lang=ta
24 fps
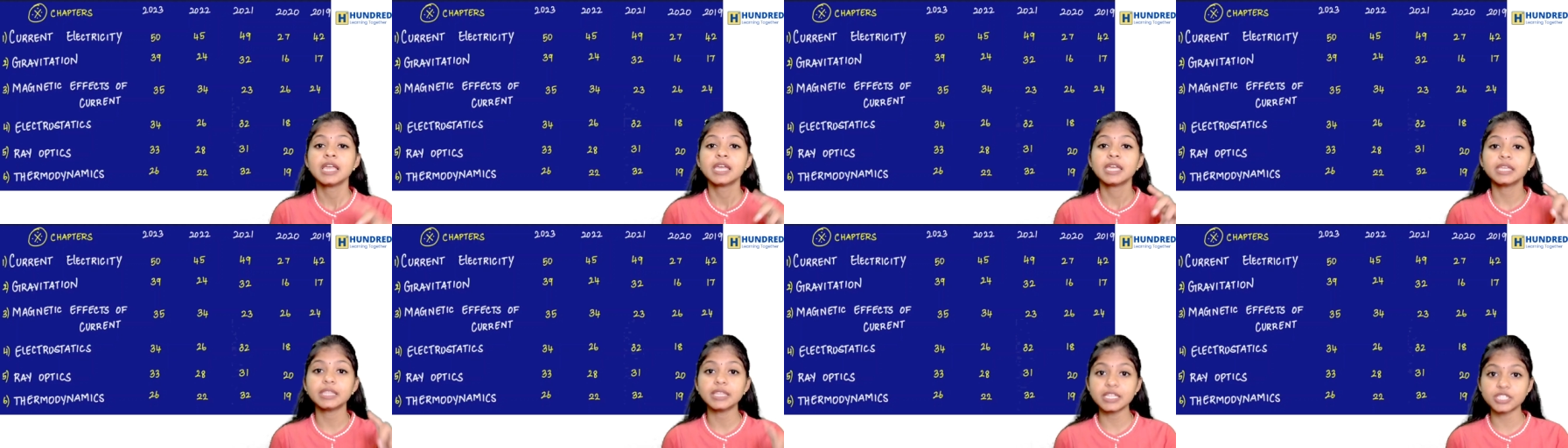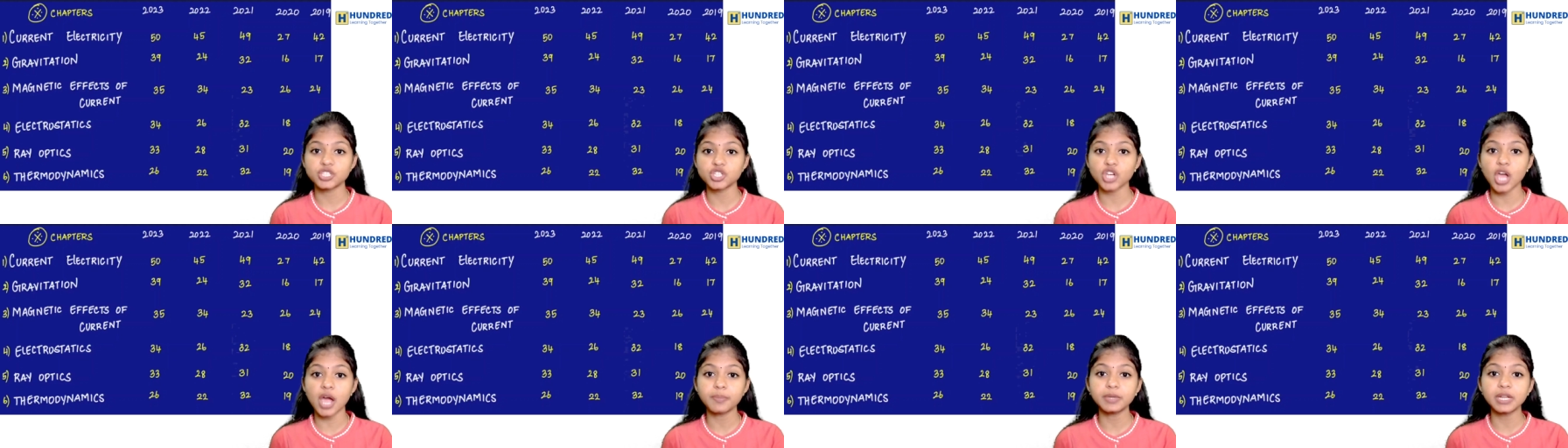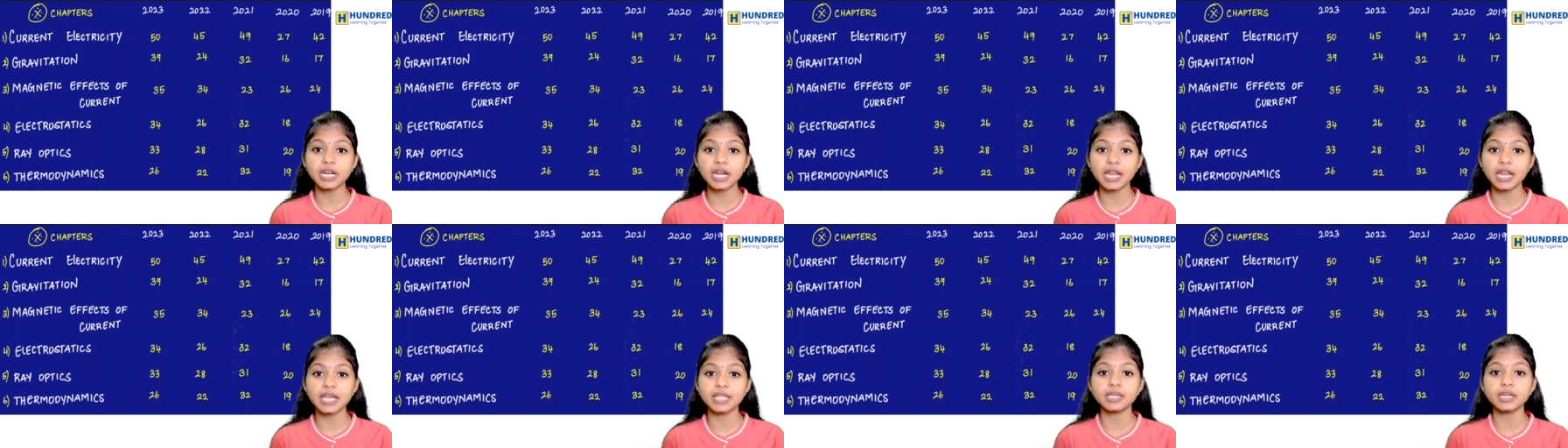In the chapter
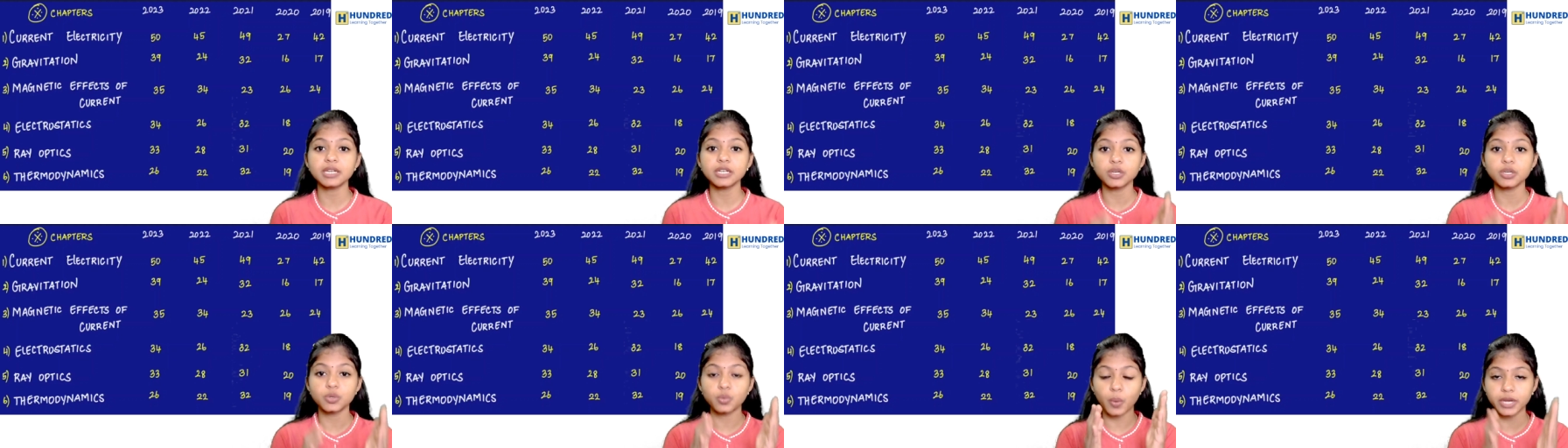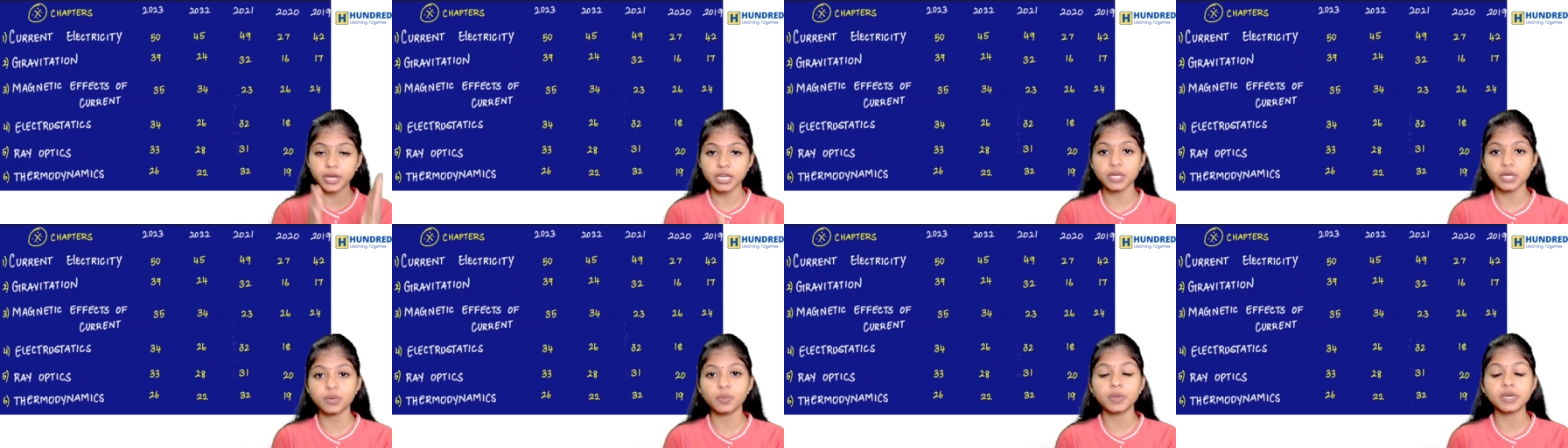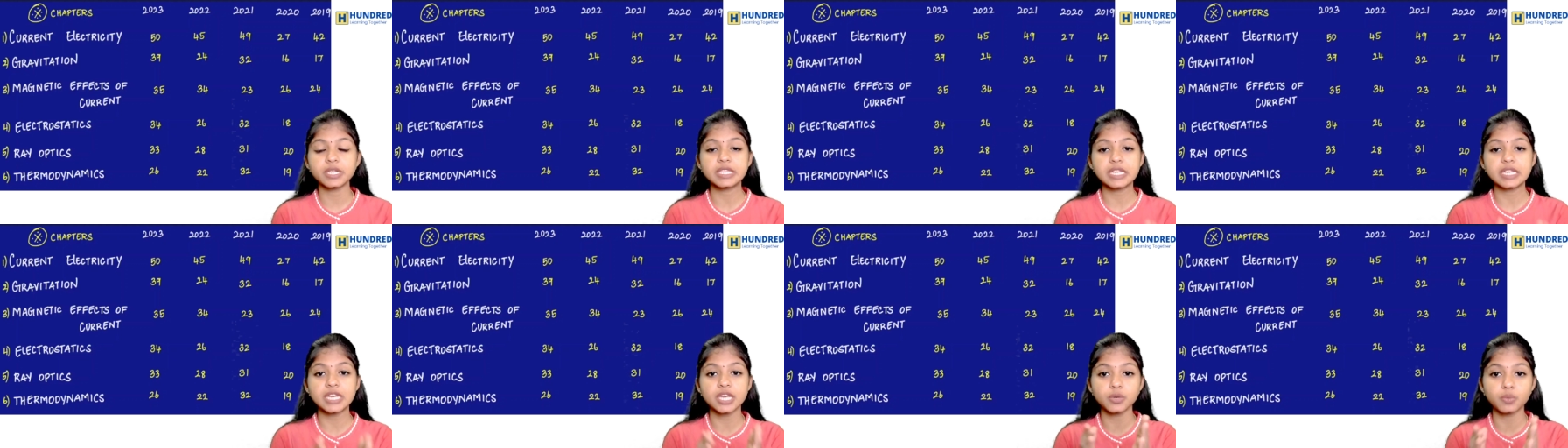லேருந்து
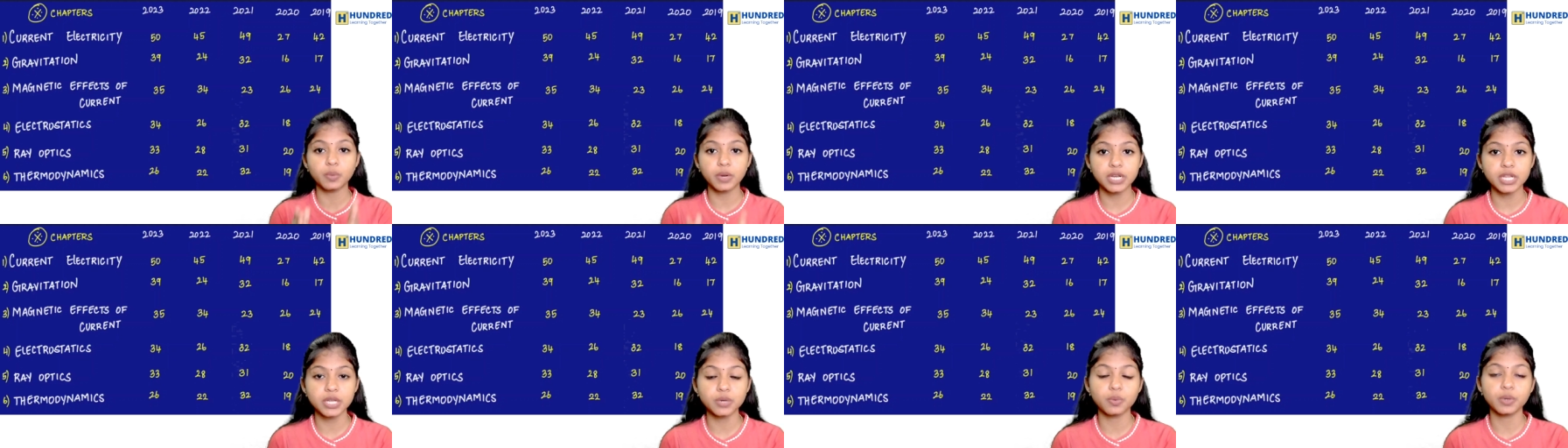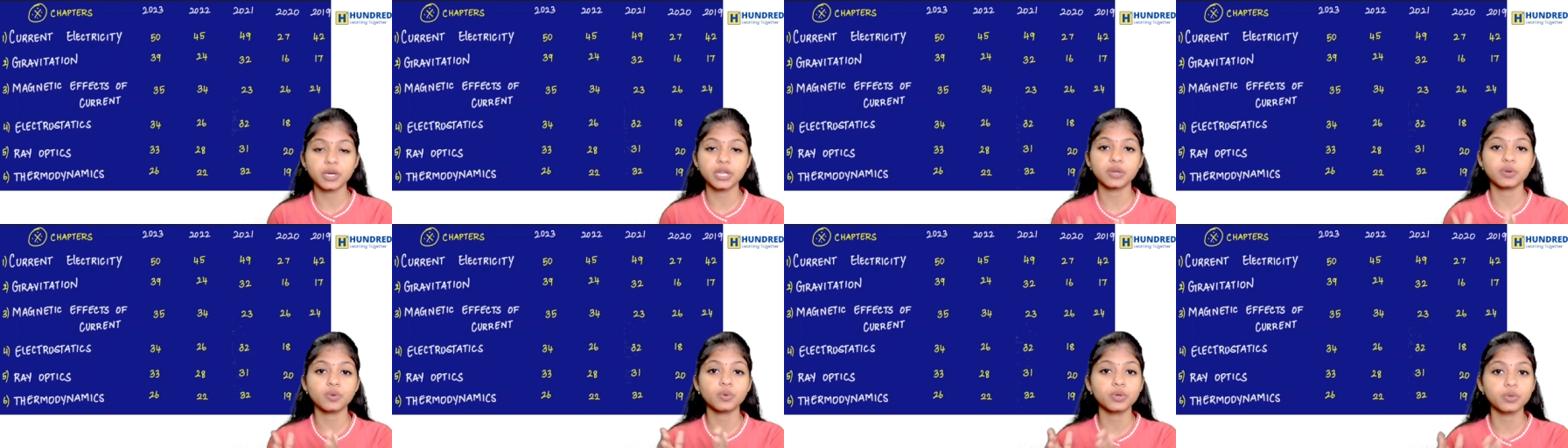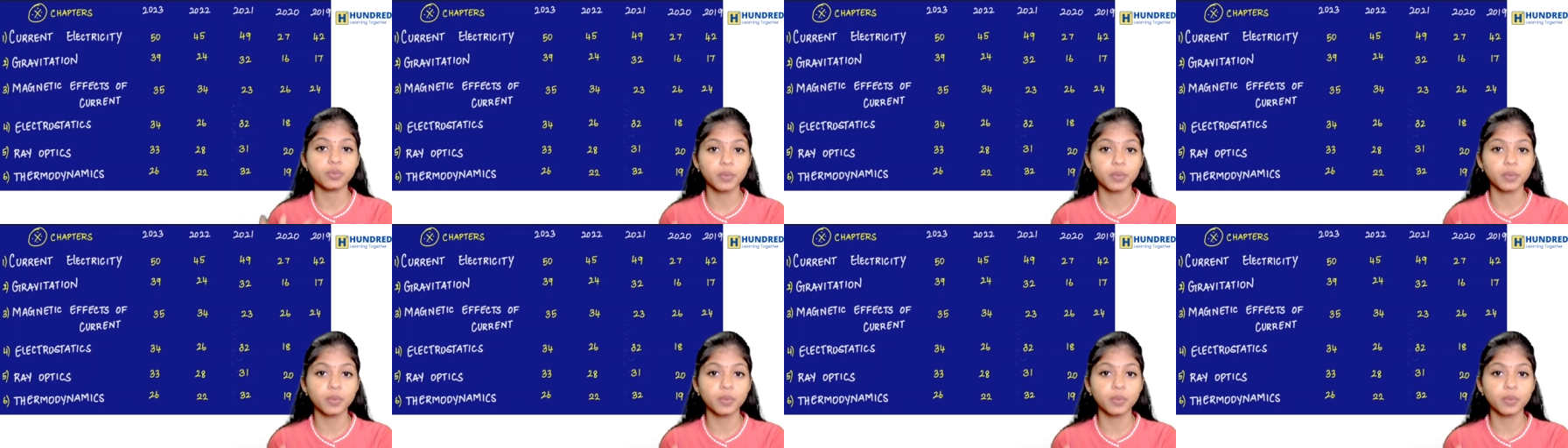2023, 2022,